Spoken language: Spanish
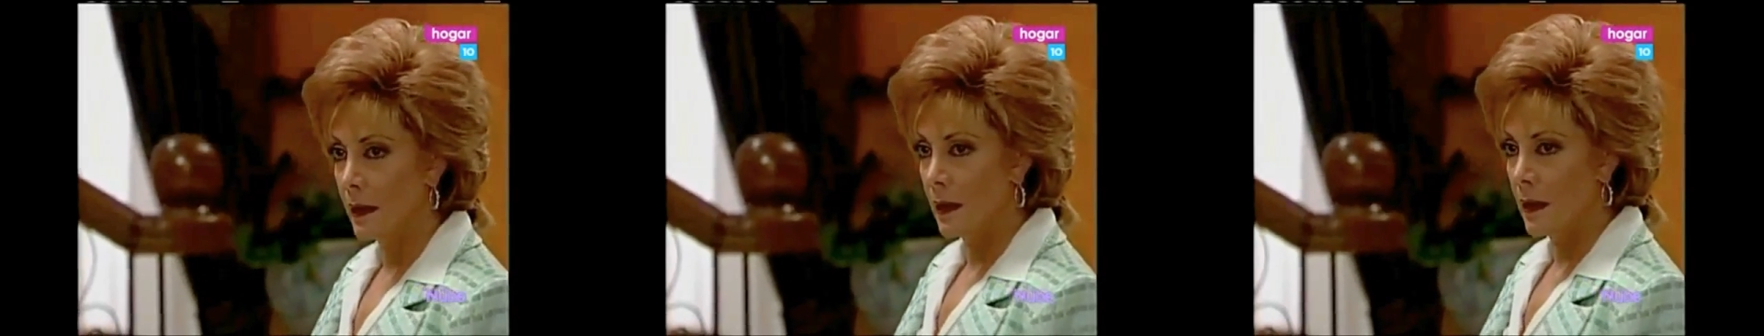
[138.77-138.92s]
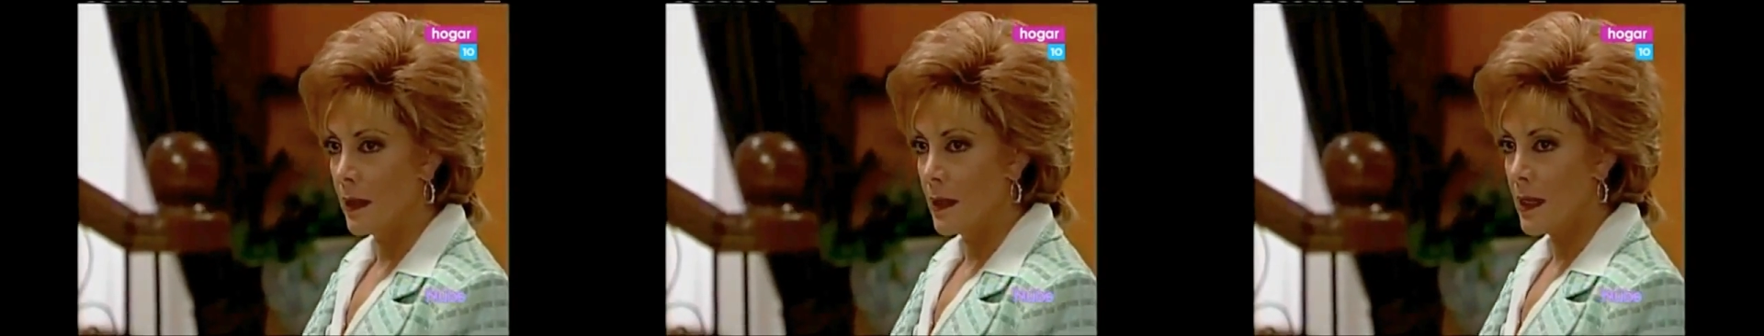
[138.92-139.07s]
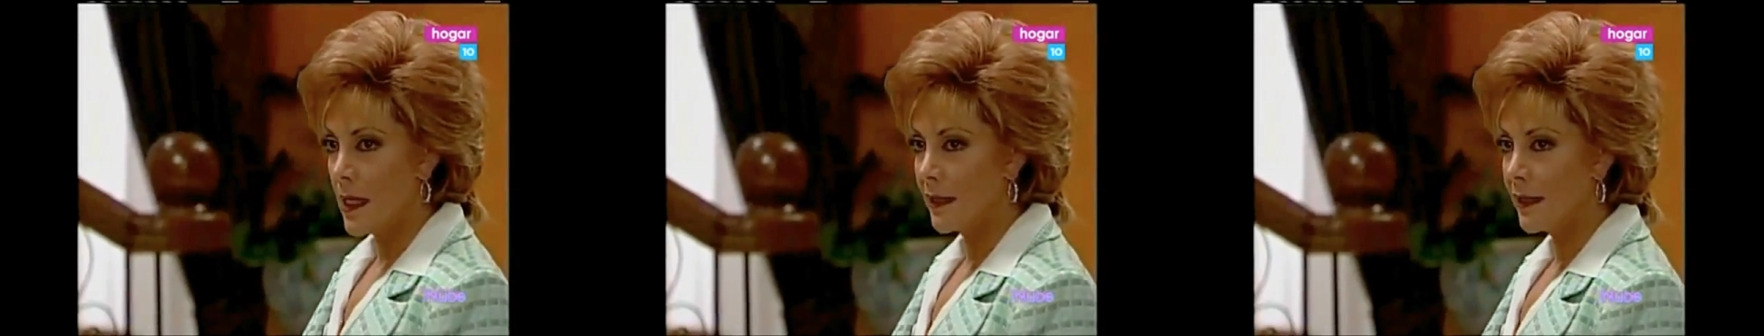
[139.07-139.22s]

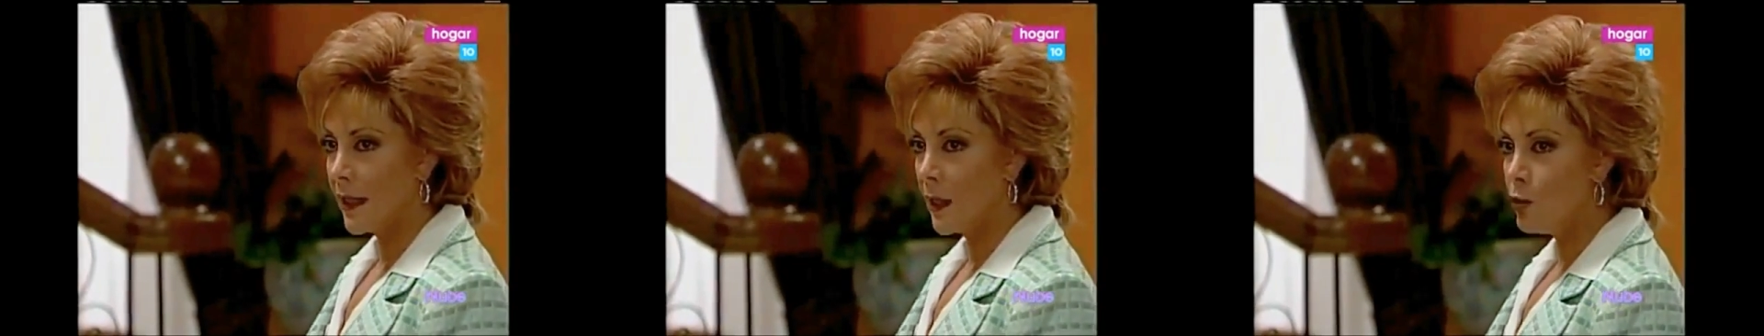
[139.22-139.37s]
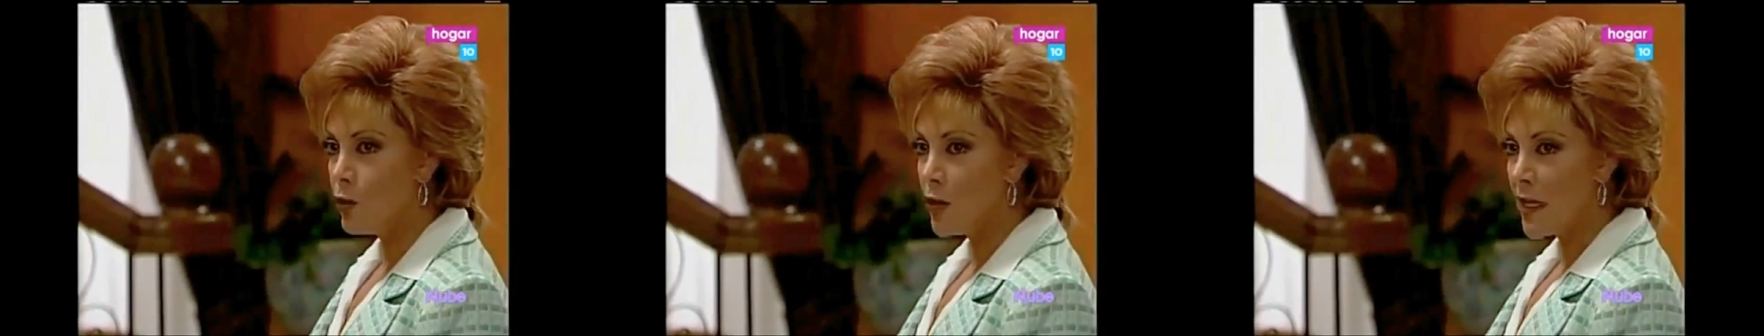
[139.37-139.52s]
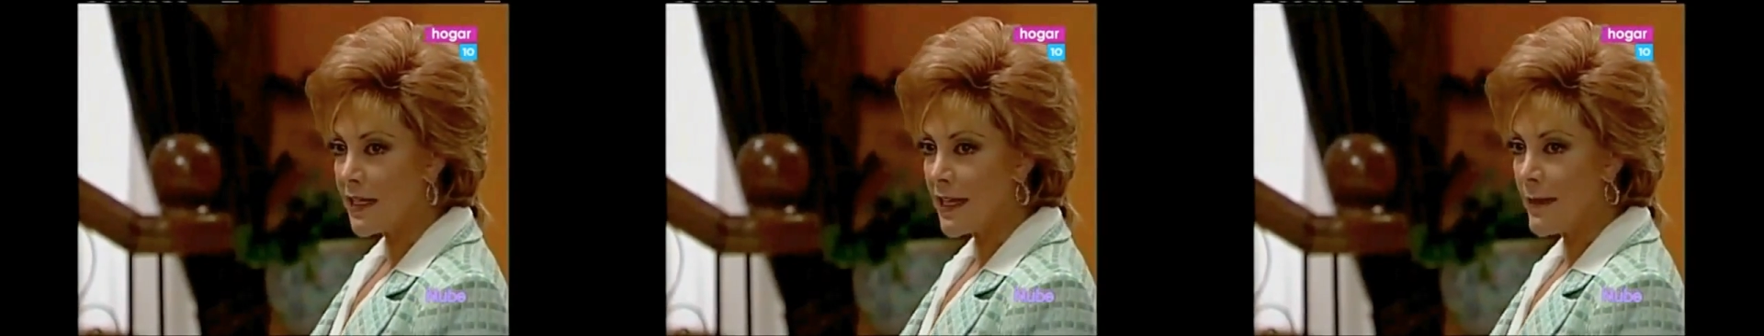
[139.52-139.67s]
Y
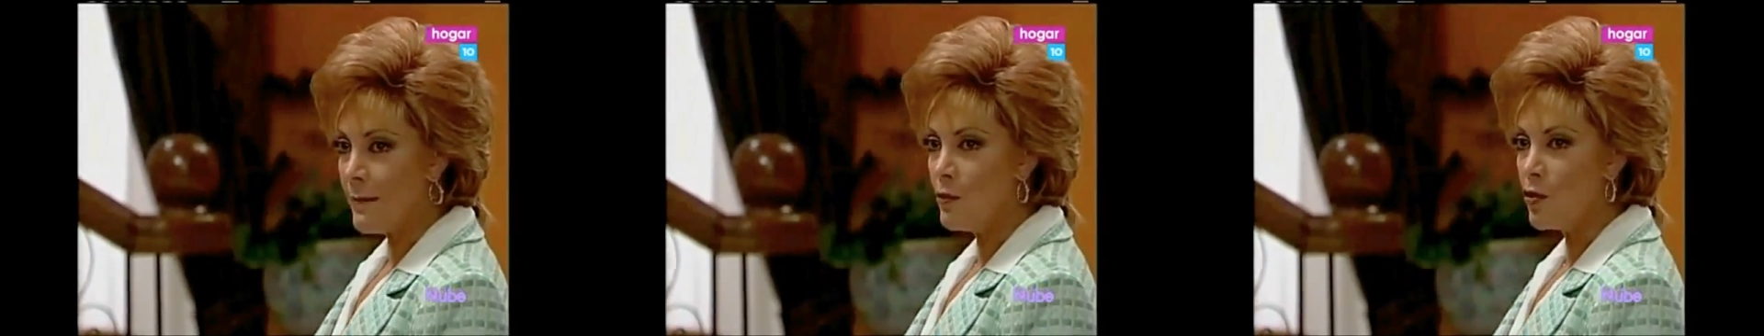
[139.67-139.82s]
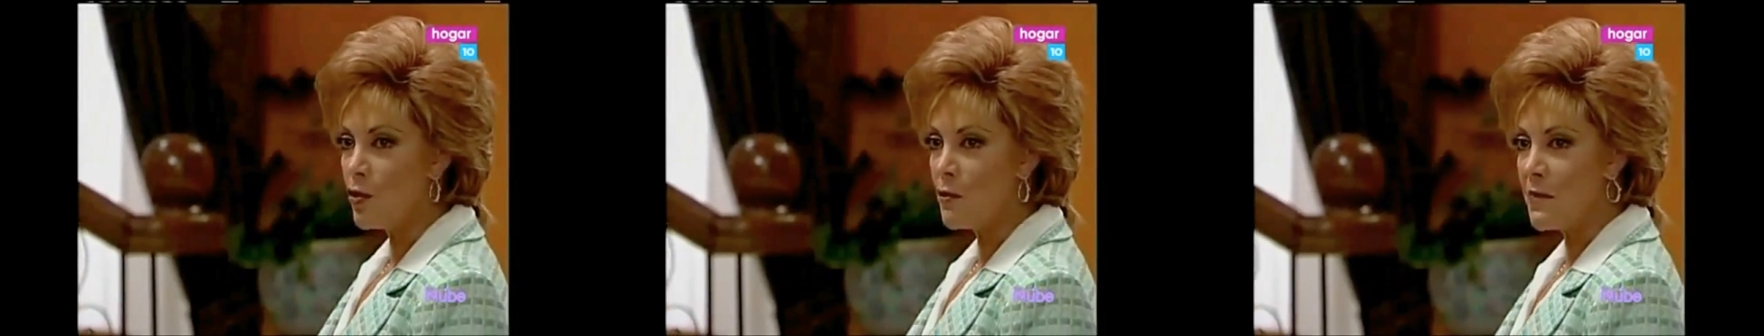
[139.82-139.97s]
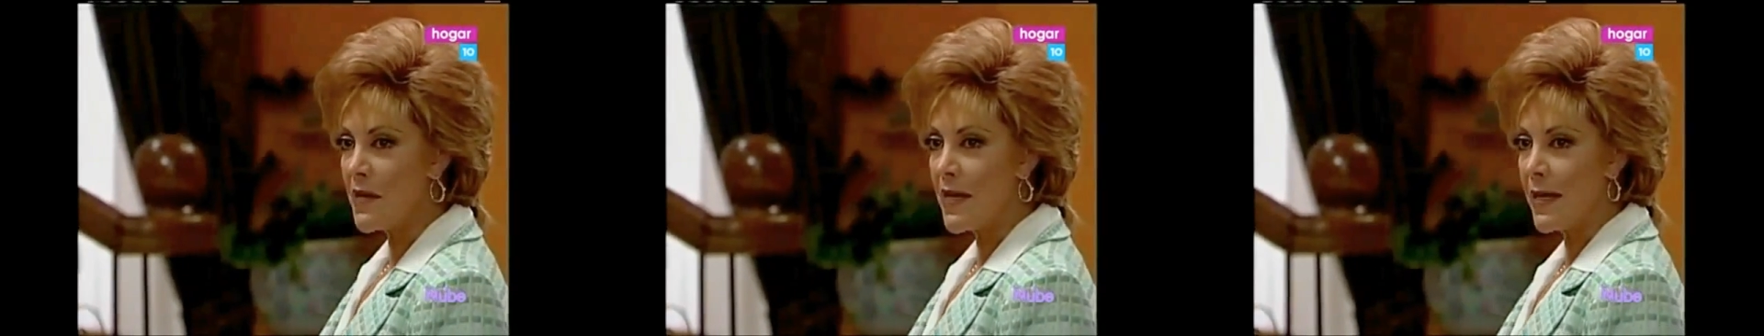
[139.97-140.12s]
asegúrate muy
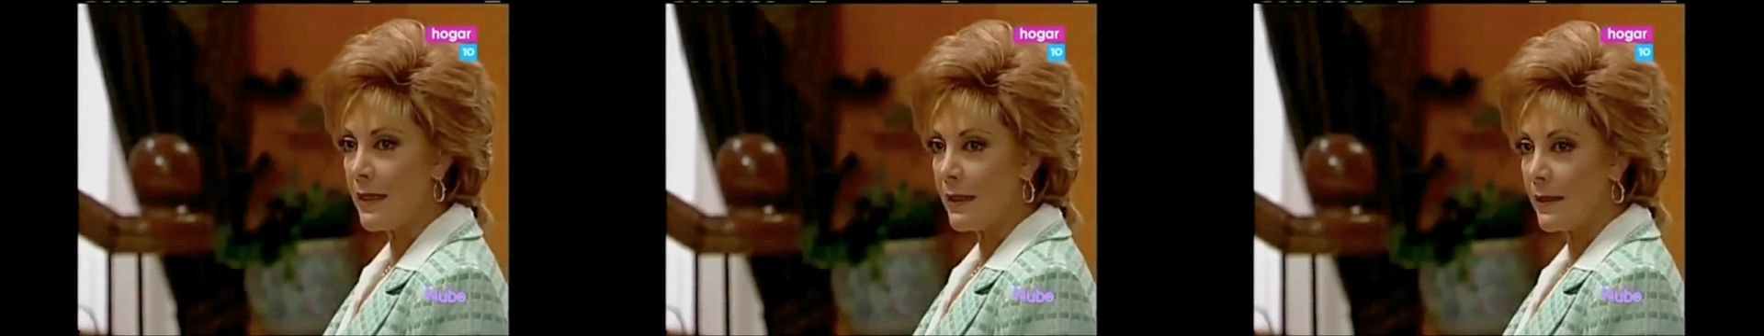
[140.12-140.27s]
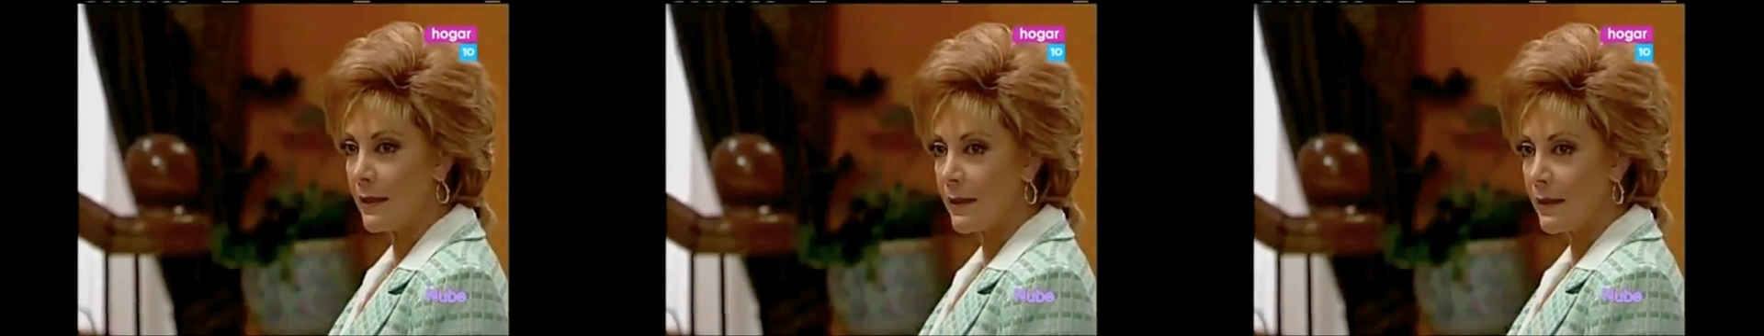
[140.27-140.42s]
bien